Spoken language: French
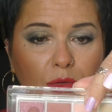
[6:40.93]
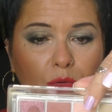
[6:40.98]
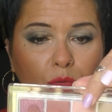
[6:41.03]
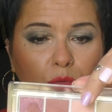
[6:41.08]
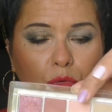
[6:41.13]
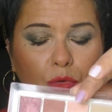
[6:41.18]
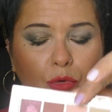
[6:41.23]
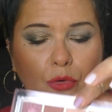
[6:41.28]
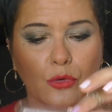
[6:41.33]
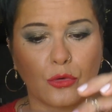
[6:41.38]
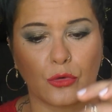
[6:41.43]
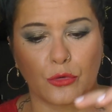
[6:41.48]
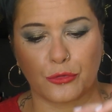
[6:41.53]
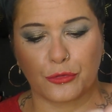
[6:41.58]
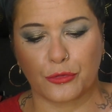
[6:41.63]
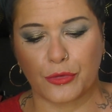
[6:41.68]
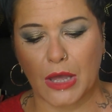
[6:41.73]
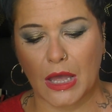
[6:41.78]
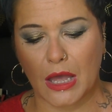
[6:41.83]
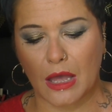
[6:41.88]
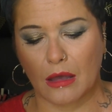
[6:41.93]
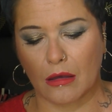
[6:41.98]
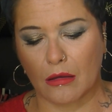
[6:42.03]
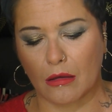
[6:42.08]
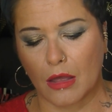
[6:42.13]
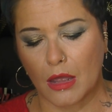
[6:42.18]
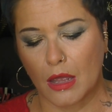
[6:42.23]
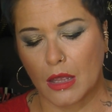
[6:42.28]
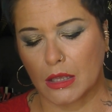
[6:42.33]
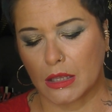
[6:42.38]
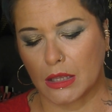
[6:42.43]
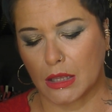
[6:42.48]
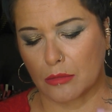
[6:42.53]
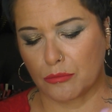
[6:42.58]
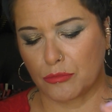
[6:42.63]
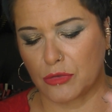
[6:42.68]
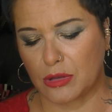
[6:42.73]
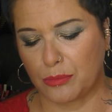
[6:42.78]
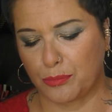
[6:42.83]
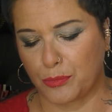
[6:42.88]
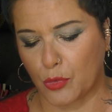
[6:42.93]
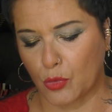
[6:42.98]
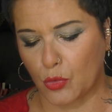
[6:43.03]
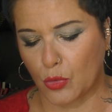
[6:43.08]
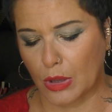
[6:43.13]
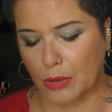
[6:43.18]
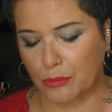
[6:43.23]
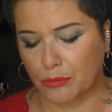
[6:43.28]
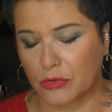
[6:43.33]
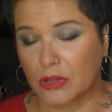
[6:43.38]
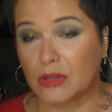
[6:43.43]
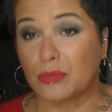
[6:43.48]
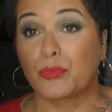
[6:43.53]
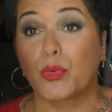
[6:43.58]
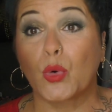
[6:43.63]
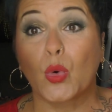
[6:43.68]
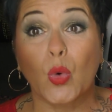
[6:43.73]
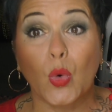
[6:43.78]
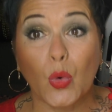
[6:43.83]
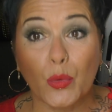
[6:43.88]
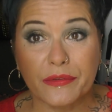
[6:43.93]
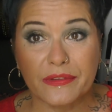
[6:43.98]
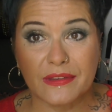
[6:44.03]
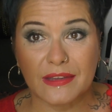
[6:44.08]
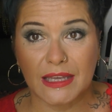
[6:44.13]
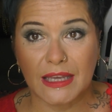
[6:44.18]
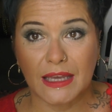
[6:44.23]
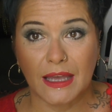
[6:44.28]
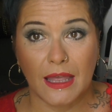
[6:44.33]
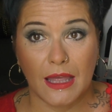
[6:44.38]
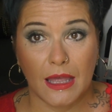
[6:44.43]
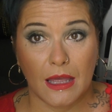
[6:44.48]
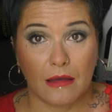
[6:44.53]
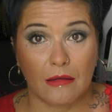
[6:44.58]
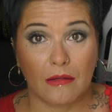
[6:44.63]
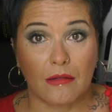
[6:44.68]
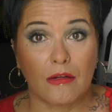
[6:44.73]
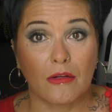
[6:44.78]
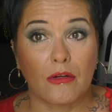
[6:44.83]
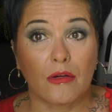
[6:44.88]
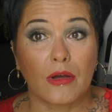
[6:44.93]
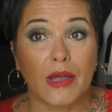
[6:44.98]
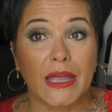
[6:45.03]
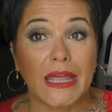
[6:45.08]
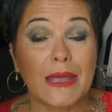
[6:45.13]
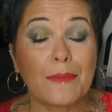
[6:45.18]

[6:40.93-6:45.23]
donc euh, le phare qui est un petit peu un petit peu rosé euh,